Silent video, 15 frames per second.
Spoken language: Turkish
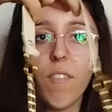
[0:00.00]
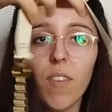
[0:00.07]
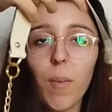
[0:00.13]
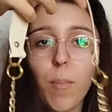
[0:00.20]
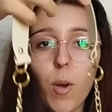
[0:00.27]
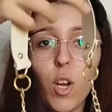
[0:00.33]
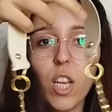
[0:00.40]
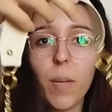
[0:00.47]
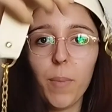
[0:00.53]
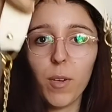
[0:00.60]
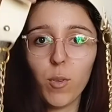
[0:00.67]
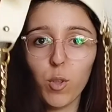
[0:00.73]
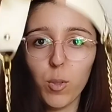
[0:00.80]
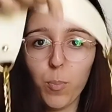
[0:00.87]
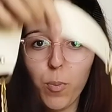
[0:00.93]
Ve böyle bir
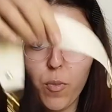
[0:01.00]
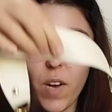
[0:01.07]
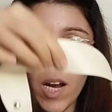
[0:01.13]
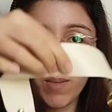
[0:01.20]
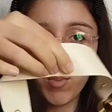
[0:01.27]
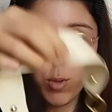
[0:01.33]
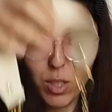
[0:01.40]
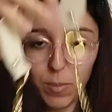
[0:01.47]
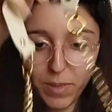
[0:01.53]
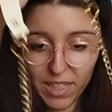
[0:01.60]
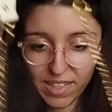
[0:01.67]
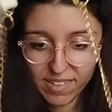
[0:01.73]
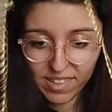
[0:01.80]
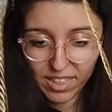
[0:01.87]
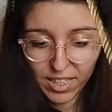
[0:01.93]
kurpu var. Burada bir
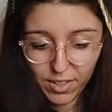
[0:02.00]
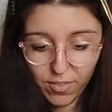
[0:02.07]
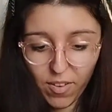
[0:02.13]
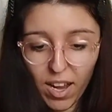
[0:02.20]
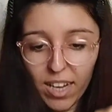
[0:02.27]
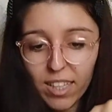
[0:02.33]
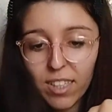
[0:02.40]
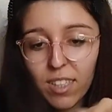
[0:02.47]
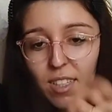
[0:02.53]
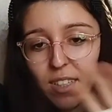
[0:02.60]
detayı var.